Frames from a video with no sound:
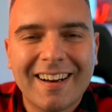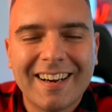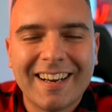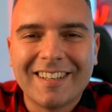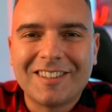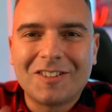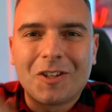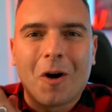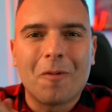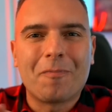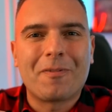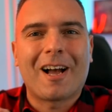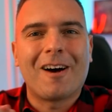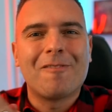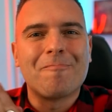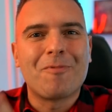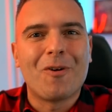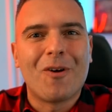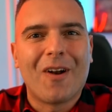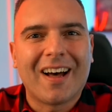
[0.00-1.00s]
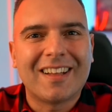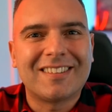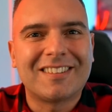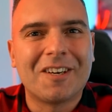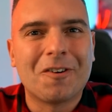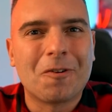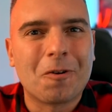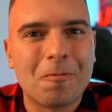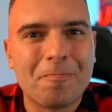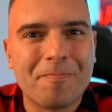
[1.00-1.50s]
nei top campionati
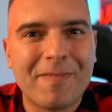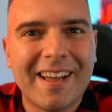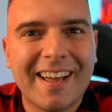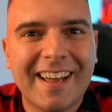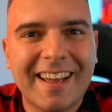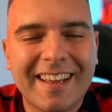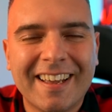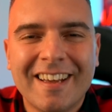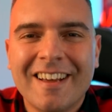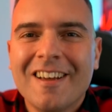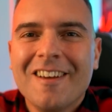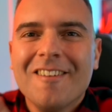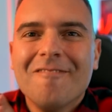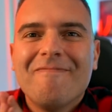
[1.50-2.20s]
europei.